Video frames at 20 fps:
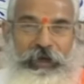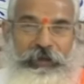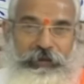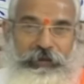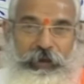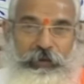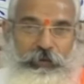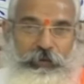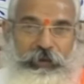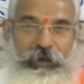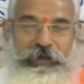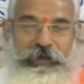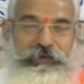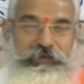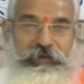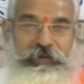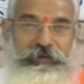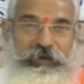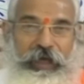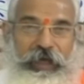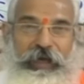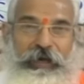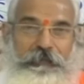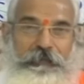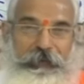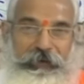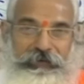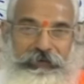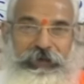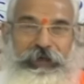అందరూ కలిసి చాలా
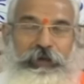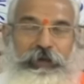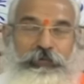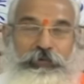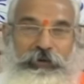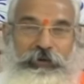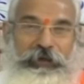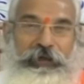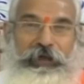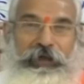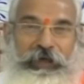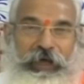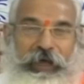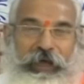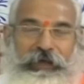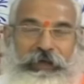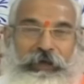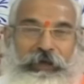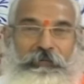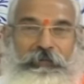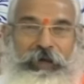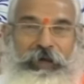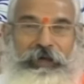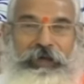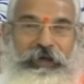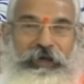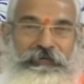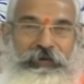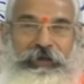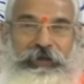పెద్ద ఎత్తున ఈ
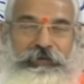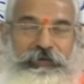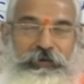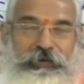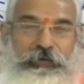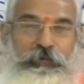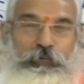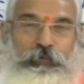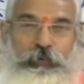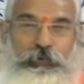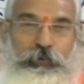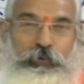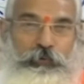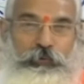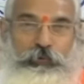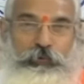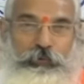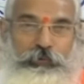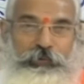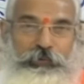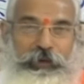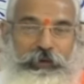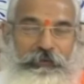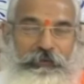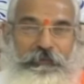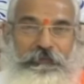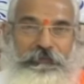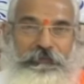కార్యక్రమాన్ని నిర్వహించటం ఉంటూ ఉంటుంది